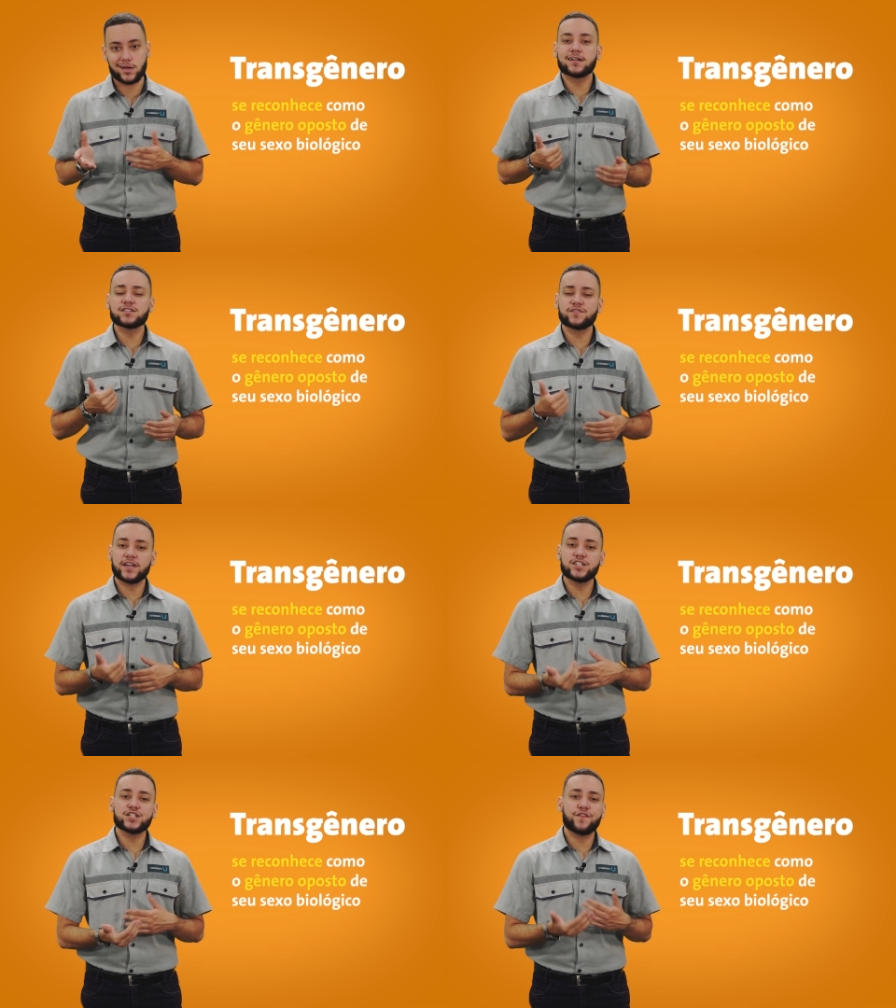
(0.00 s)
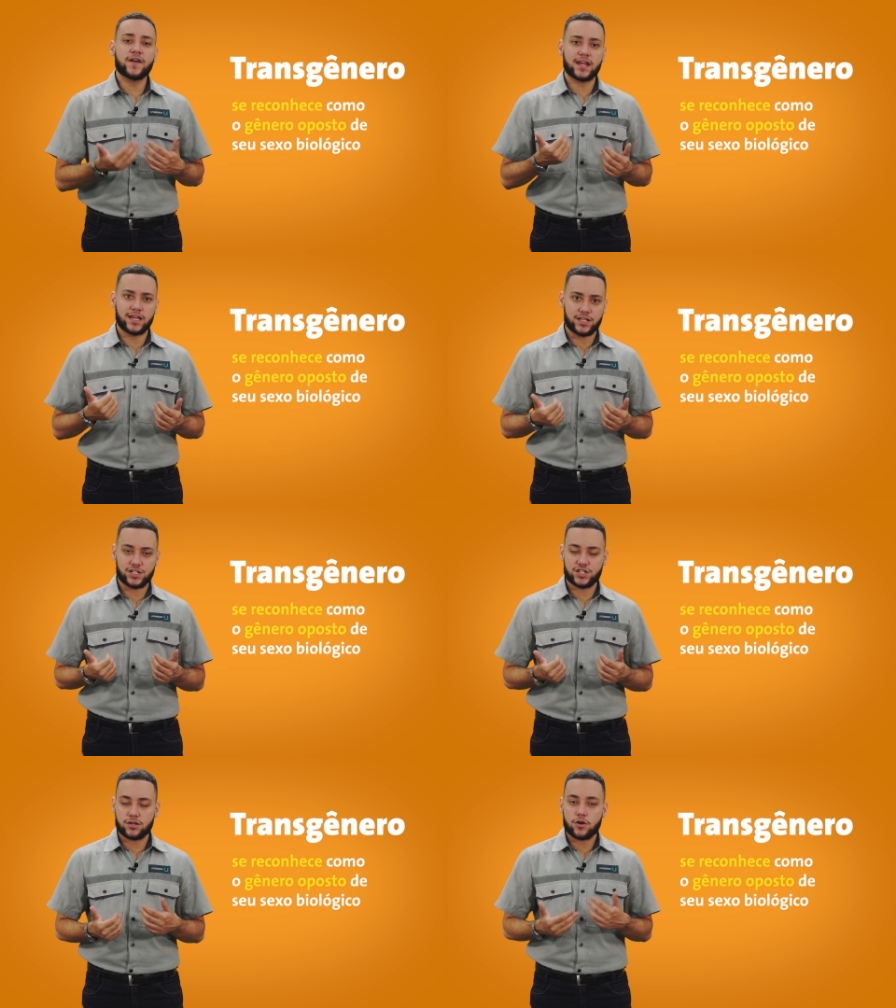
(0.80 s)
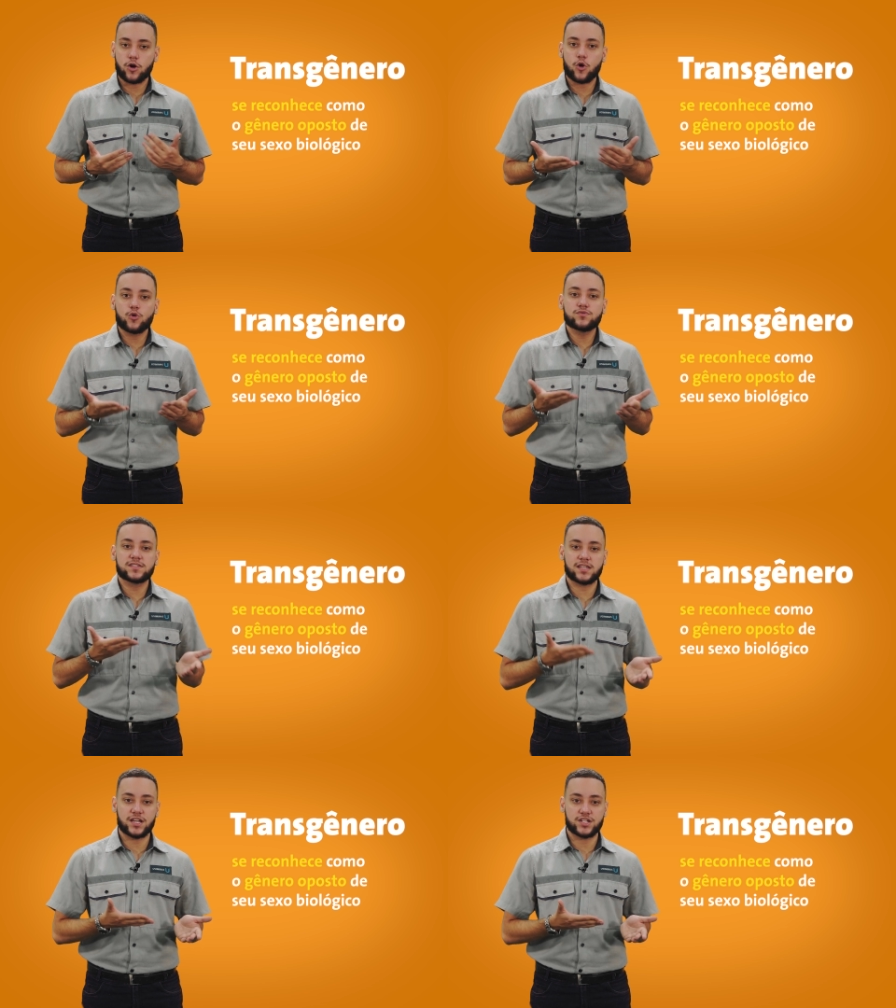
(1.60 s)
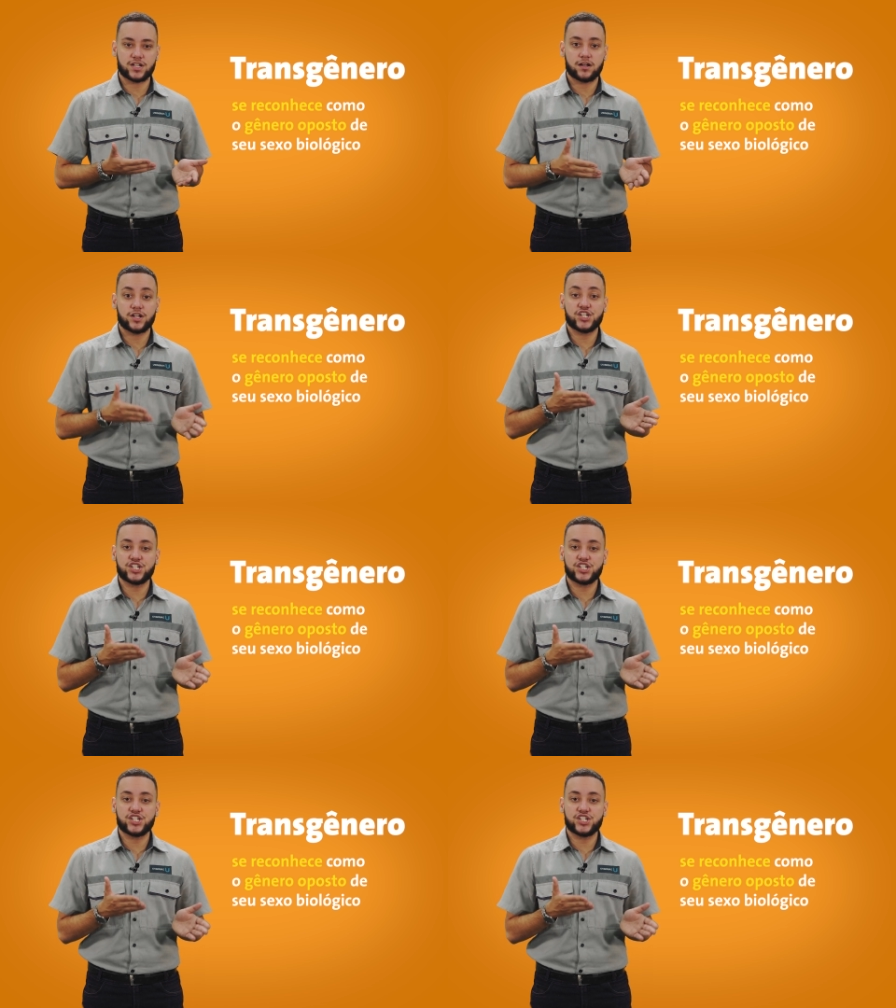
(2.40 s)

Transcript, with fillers: Trans vem de diferente, ou seja,